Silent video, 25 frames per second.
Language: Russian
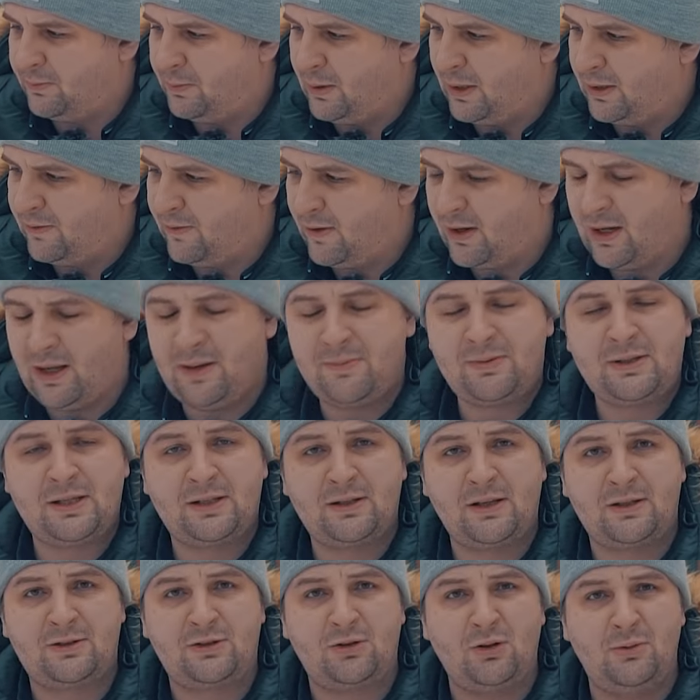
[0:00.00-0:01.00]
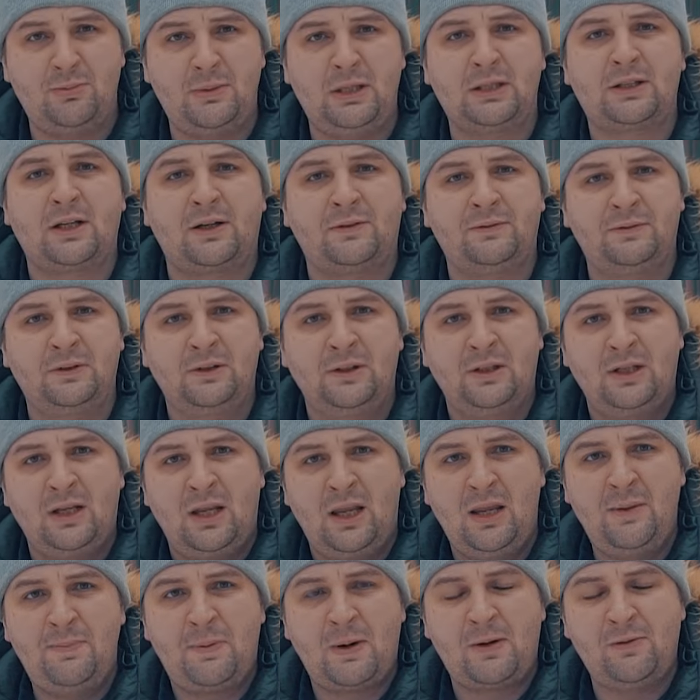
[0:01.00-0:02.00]
передвигаемся на 100 метров
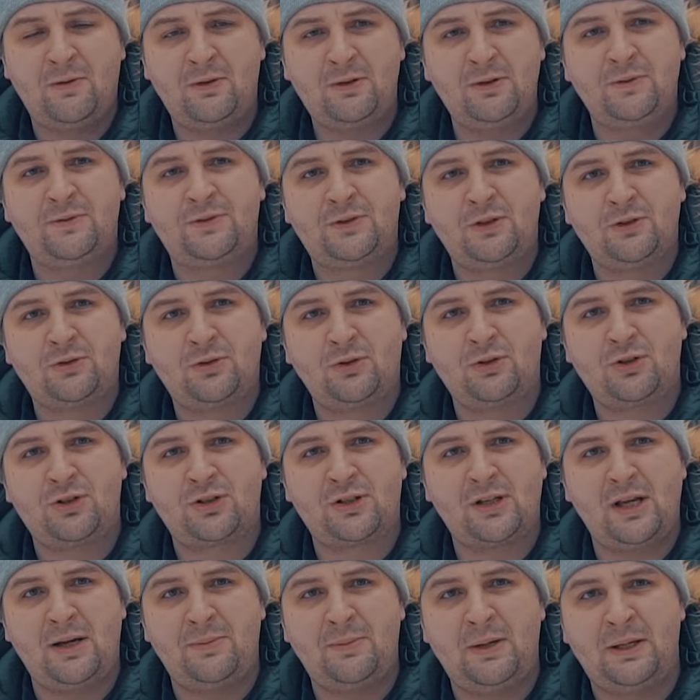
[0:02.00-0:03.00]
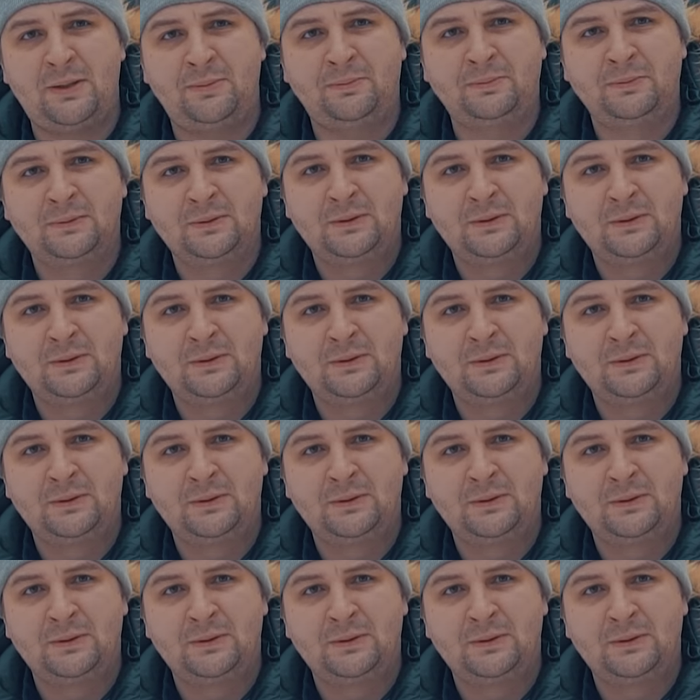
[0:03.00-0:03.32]
и проводим все то же самое,